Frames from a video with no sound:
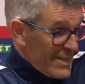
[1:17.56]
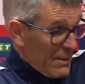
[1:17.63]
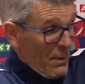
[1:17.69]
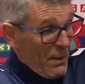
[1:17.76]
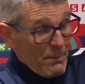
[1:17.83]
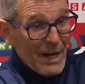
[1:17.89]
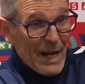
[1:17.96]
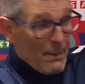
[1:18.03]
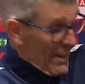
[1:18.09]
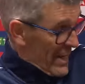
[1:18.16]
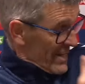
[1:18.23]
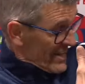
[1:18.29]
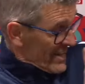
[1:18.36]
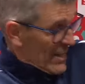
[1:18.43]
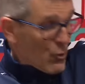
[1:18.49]
Et c'est même pas la
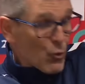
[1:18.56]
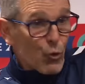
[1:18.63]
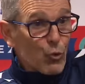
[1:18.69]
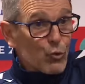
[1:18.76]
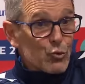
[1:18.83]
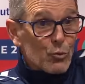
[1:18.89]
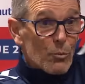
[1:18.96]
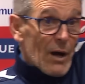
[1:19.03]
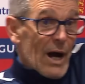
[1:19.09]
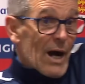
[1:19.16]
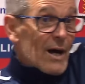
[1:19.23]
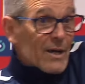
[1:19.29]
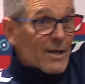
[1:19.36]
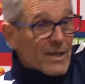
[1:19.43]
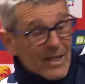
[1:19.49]
main, c'est le haut du
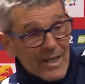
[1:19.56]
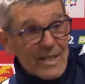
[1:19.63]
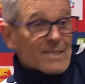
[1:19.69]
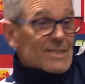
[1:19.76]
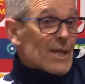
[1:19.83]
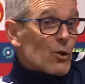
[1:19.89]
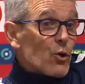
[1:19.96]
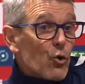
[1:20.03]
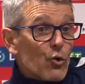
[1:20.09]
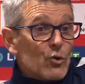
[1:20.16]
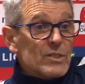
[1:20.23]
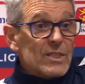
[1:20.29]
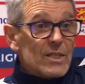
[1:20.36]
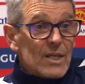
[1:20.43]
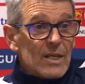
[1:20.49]
bras. Il essaye de le
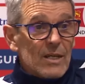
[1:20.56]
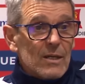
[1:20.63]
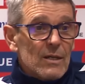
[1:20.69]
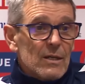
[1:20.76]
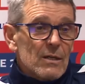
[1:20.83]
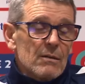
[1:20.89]
retirer.